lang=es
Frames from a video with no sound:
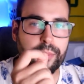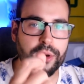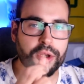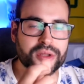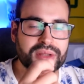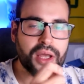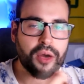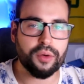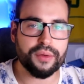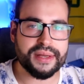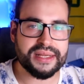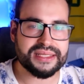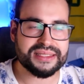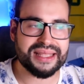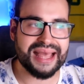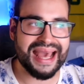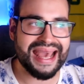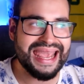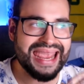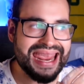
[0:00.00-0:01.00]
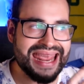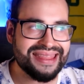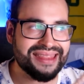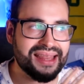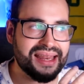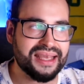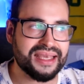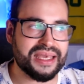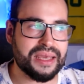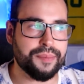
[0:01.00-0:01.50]
protagonista
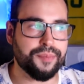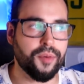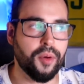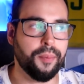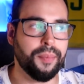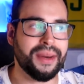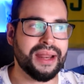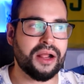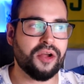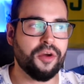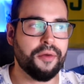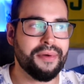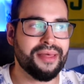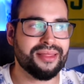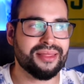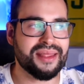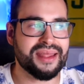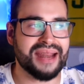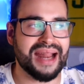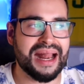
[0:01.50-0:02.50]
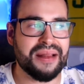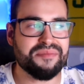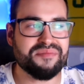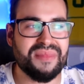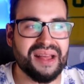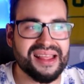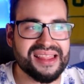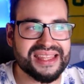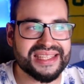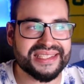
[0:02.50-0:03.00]
en el equipo. Para convencer al
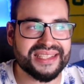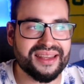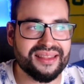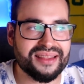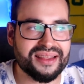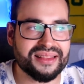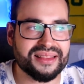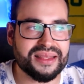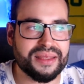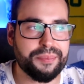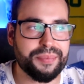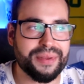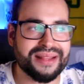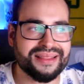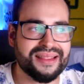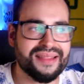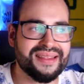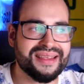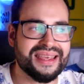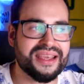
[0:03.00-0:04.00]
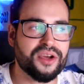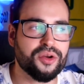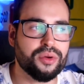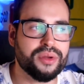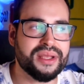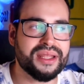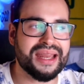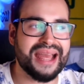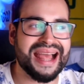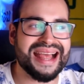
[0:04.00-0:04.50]
Manchester City pretenden
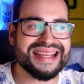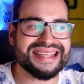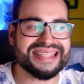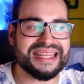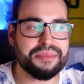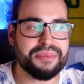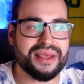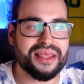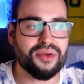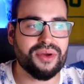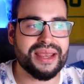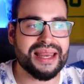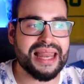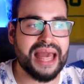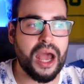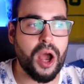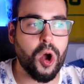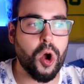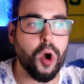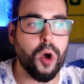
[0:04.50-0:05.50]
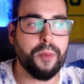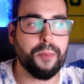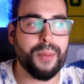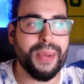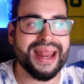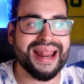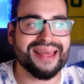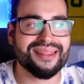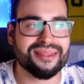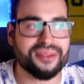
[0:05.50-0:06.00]
incluir a Semedo en la
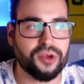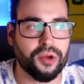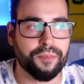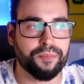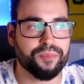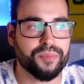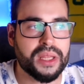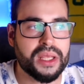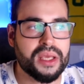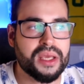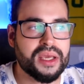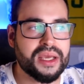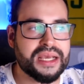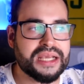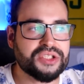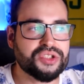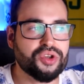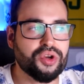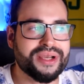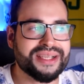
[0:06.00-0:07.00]
operación. Eso